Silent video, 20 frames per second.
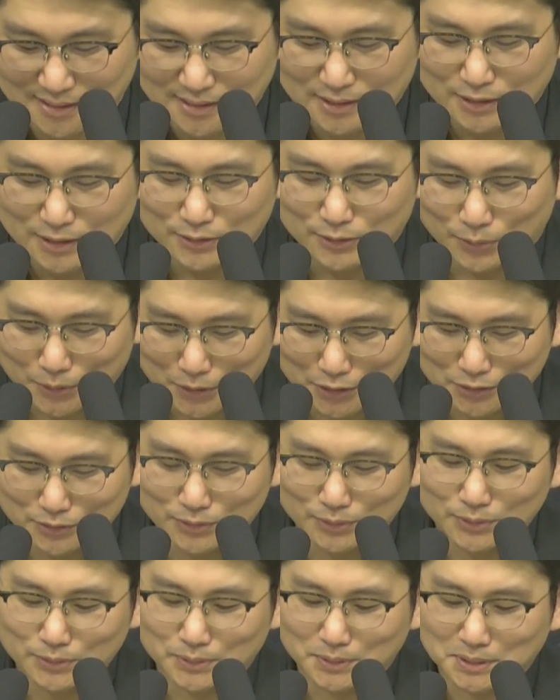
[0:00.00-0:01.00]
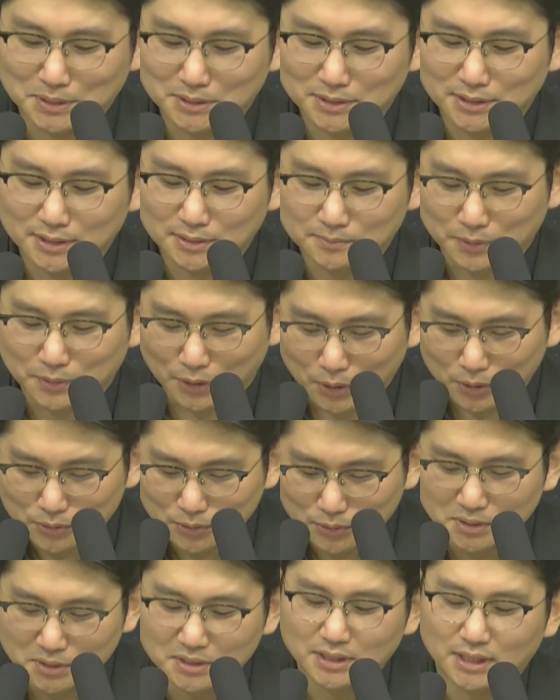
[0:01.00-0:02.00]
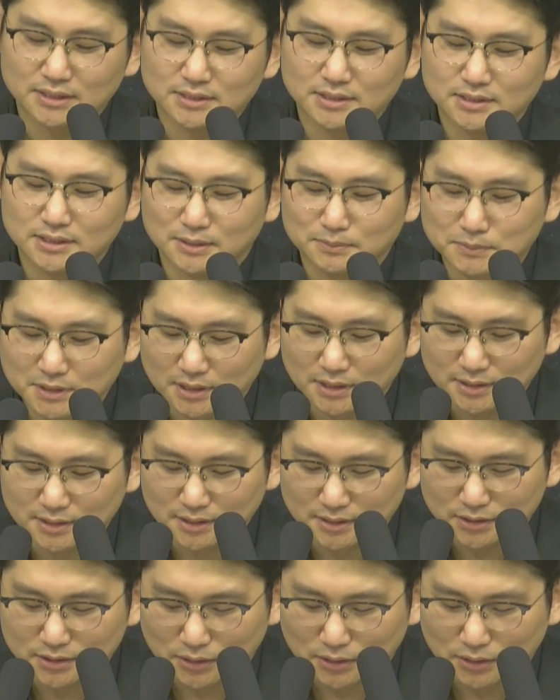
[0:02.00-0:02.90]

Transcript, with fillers: 고린도 교회에 대한 변호를 하는 입장에